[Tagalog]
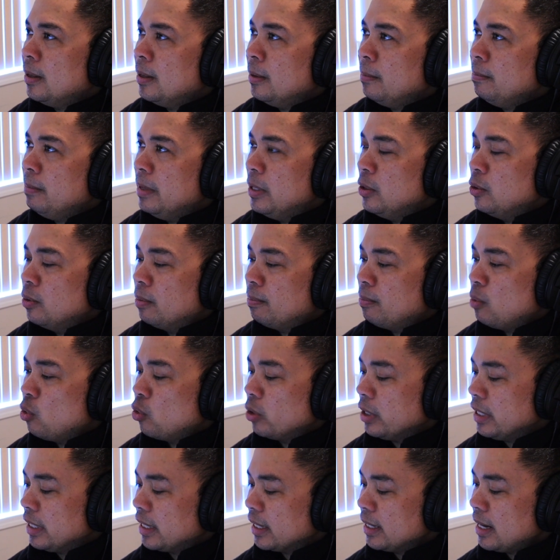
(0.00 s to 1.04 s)

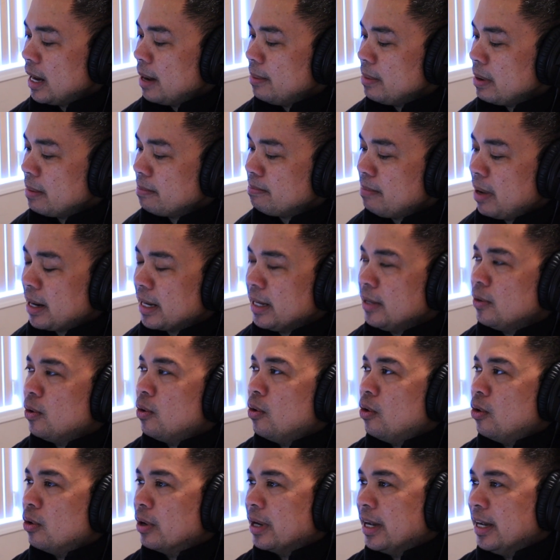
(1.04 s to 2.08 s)
Pinupuri ka naming
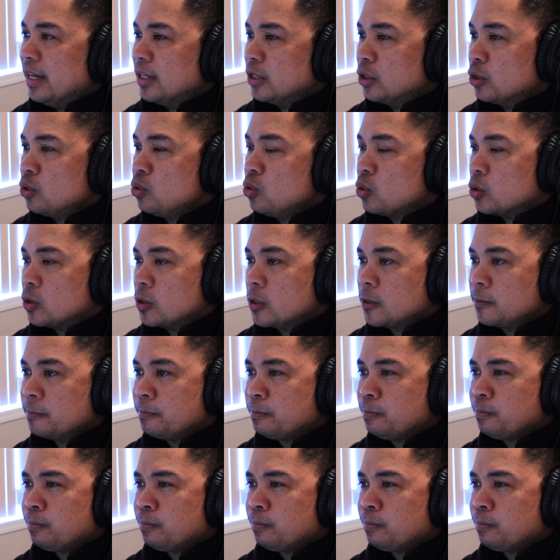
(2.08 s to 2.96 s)
Panginoong Jesus.